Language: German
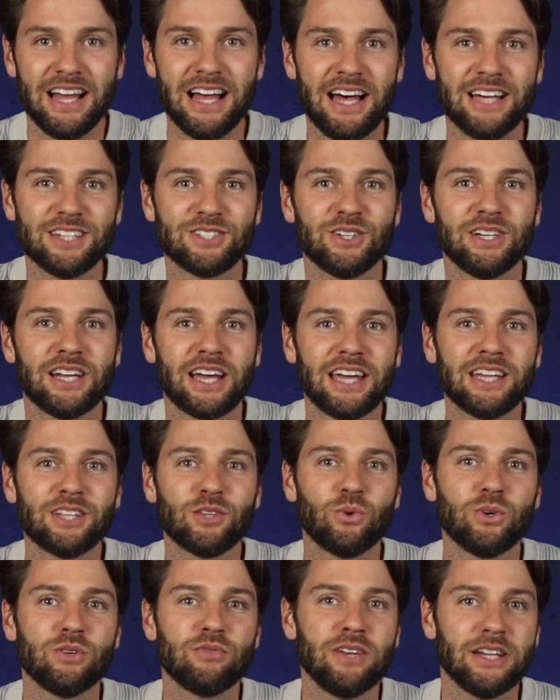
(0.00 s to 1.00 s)
hast du eine recht
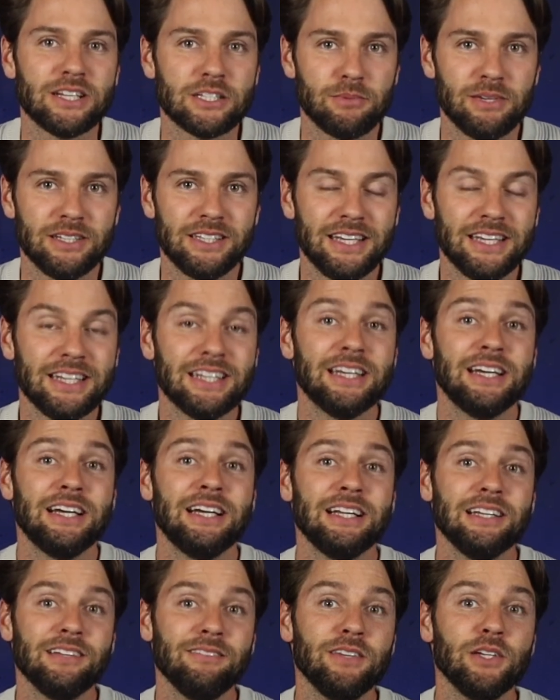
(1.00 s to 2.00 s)
hohe Flexibilität,
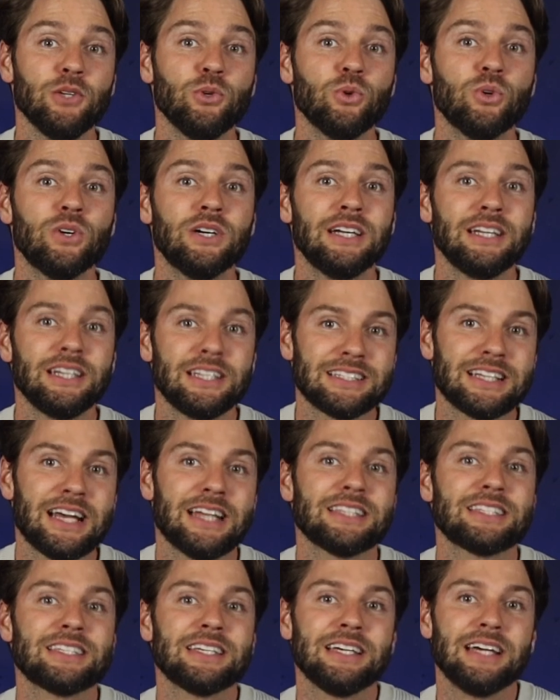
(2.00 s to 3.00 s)
wie du das
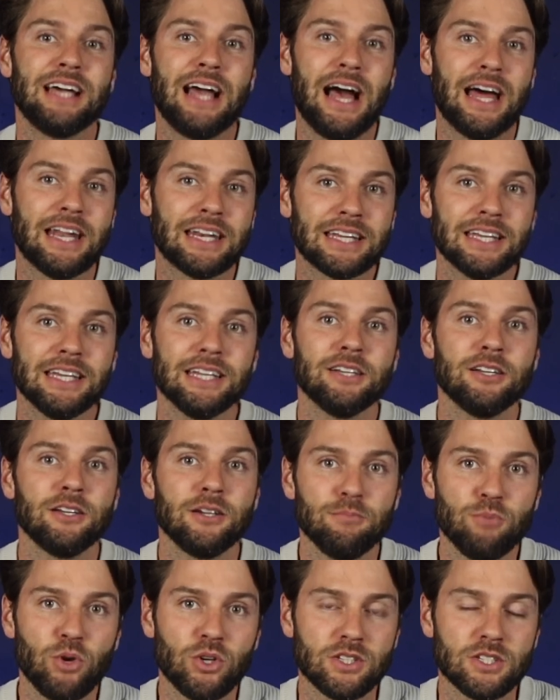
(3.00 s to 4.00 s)
Ganze angehen
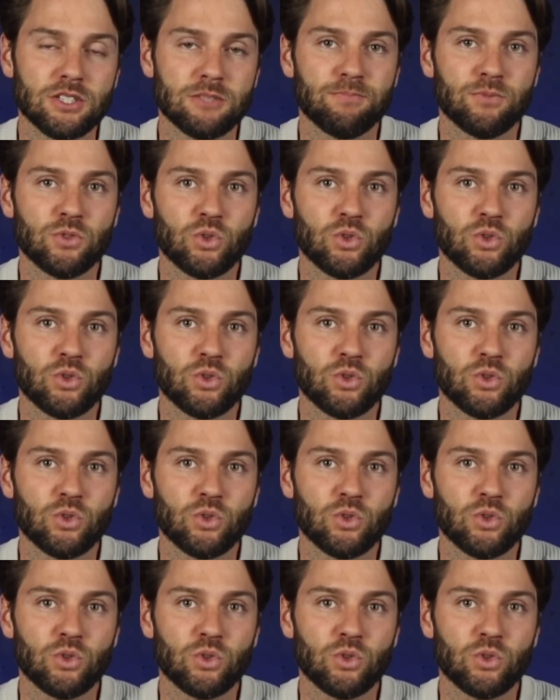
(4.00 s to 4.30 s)
möchtest.